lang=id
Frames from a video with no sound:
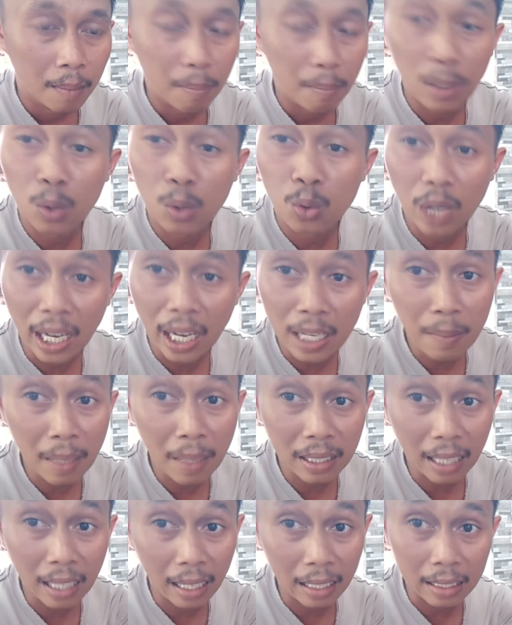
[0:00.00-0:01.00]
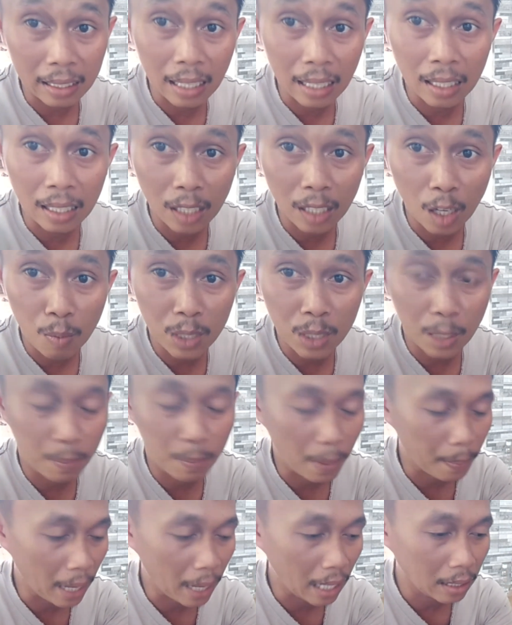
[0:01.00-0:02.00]
melukai mata kita atau
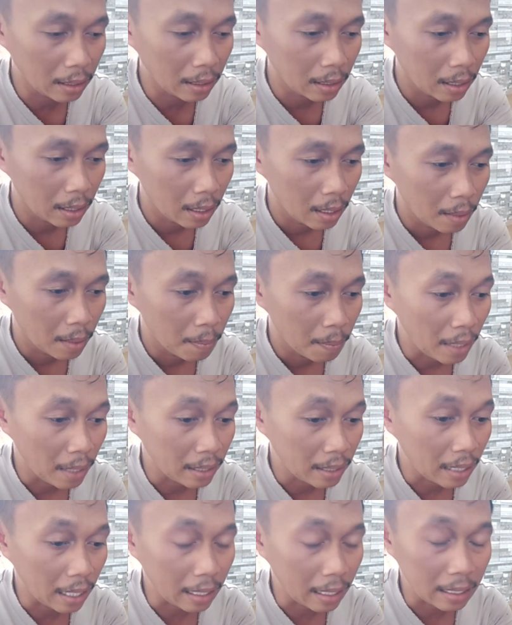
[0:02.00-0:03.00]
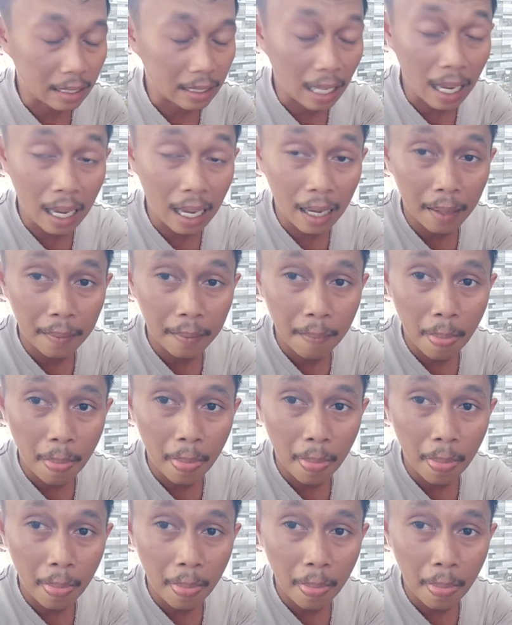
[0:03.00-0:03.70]
menyebabkan mata kita